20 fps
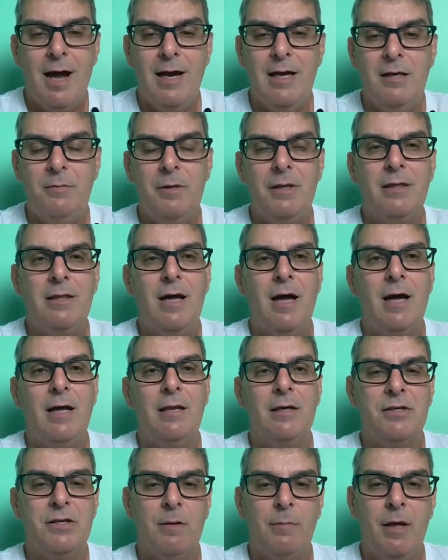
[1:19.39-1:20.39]
A
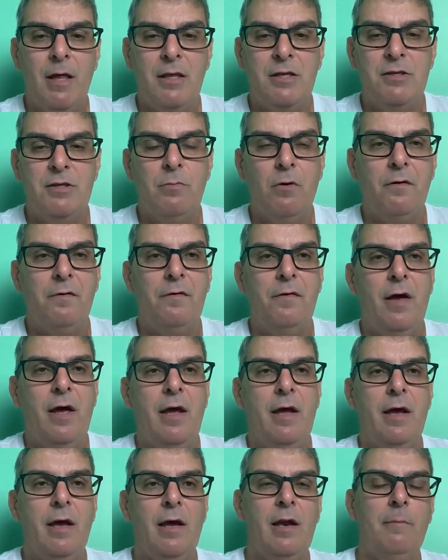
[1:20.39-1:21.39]
limitada, chamada de
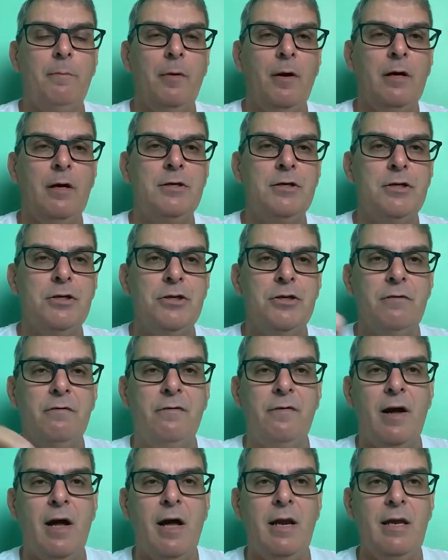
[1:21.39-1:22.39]
morféia, ela pode atingir
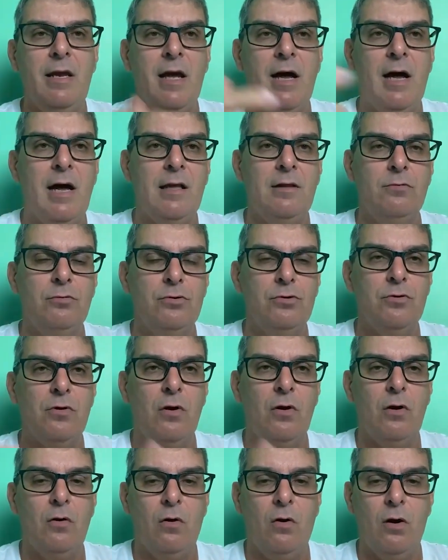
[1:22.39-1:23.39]
variados
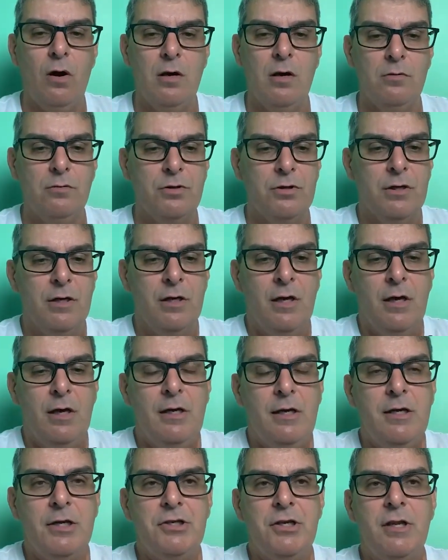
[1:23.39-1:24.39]
órgãos
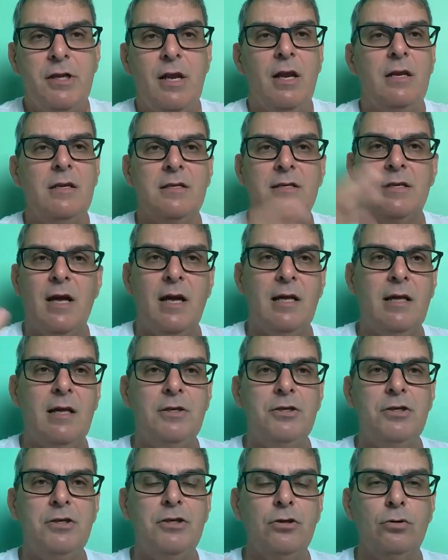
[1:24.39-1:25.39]
e a generalizada
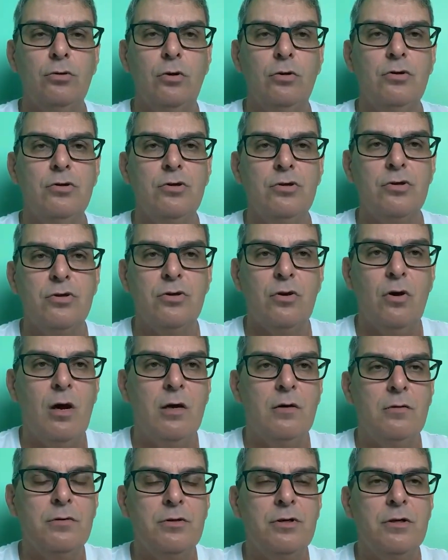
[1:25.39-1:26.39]
atinge todos os
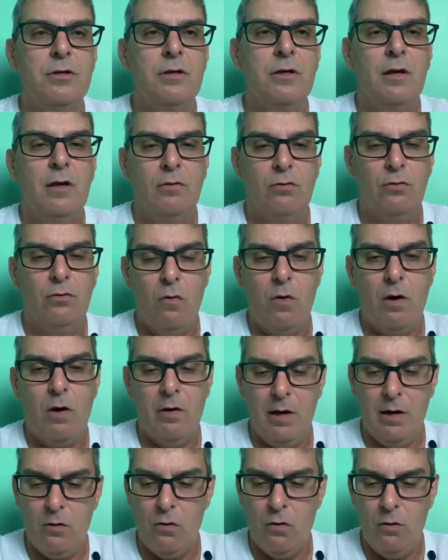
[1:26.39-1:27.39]
órgãos no
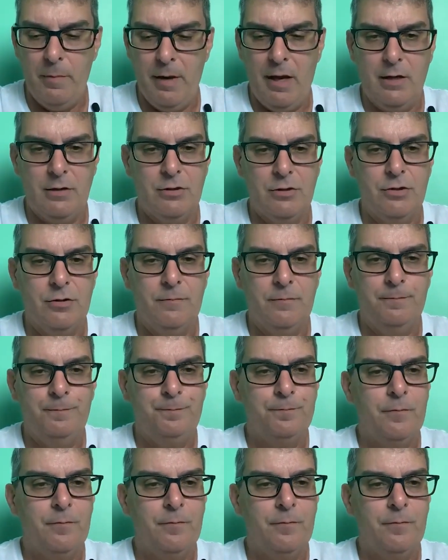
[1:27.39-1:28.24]
qual ela comete.